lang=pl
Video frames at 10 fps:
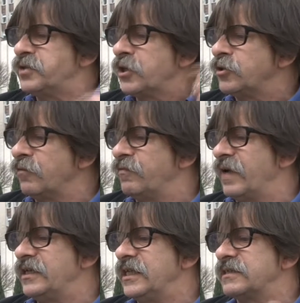
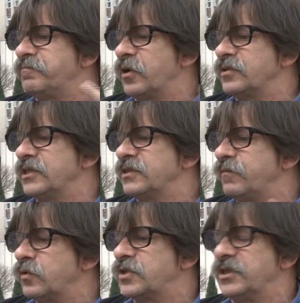przygotowywany jest proces
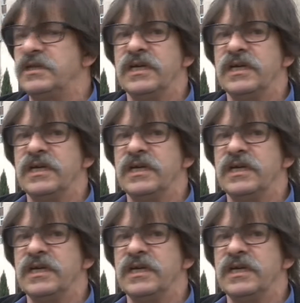twórczy